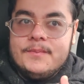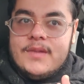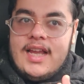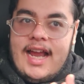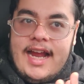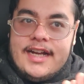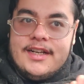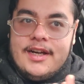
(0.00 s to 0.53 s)

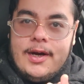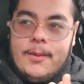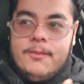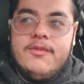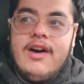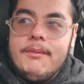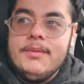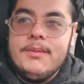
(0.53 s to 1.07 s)
एंड अब
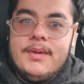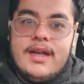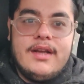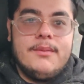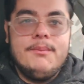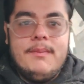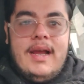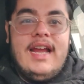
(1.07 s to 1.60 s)
वहां पे मैं
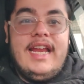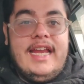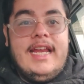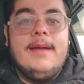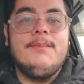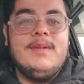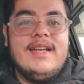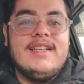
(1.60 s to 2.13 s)
मैं
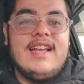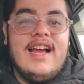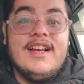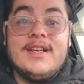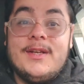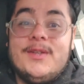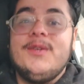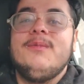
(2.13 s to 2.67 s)
एक प्लेट डाल
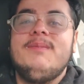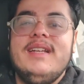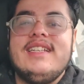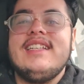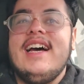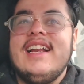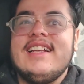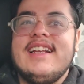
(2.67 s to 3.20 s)
के दो प्लेट
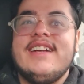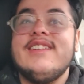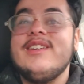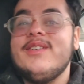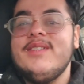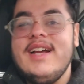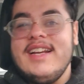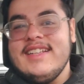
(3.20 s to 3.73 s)
डाल के कर रहा
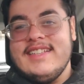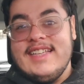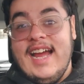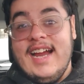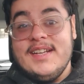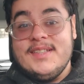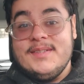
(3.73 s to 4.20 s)
हूँ एंड दैट